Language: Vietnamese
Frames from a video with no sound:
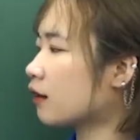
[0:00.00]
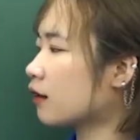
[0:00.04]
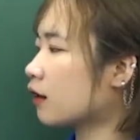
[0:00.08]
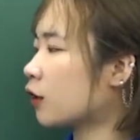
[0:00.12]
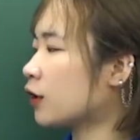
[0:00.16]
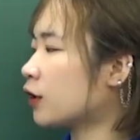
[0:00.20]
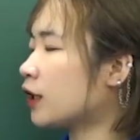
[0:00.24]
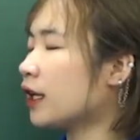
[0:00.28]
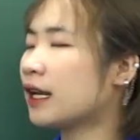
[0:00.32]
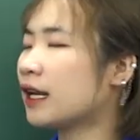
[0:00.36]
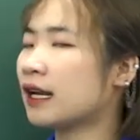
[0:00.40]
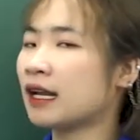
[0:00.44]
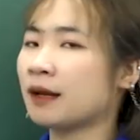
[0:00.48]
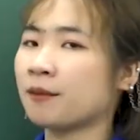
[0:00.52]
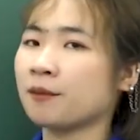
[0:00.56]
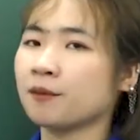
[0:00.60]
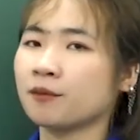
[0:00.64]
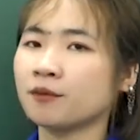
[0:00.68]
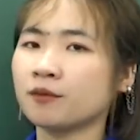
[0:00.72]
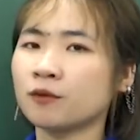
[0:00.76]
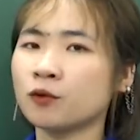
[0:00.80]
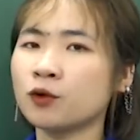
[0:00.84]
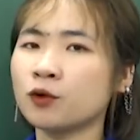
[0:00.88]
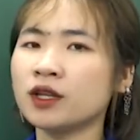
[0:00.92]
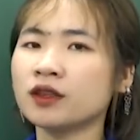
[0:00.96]
có thể là
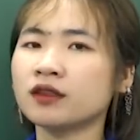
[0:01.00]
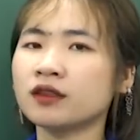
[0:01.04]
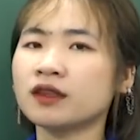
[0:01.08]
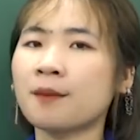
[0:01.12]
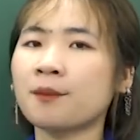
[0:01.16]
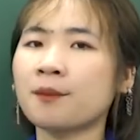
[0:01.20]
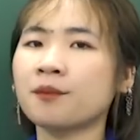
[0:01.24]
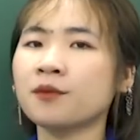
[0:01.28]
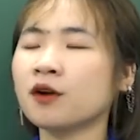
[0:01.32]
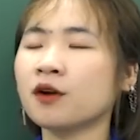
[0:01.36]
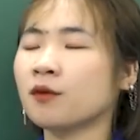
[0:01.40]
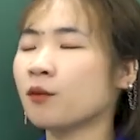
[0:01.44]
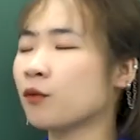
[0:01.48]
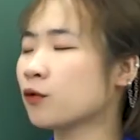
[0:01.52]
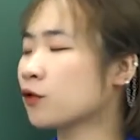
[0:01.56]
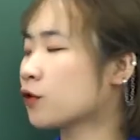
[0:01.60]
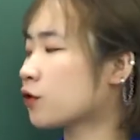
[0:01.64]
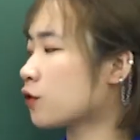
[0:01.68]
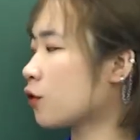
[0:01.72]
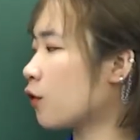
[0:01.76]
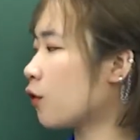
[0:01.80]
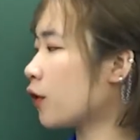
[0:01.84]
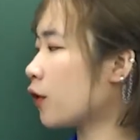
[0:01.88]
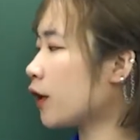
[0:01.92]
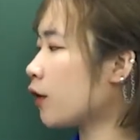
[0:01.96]
luyện tập được một
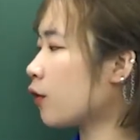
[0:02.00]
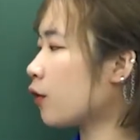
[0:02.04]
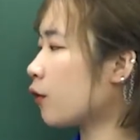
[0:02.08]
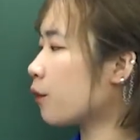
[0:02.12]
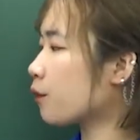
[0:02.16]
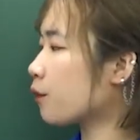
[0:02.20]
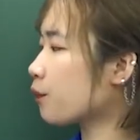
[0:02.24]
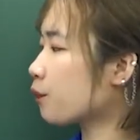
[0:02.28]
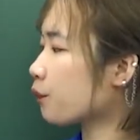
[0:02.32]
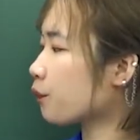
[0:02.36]
số kiểu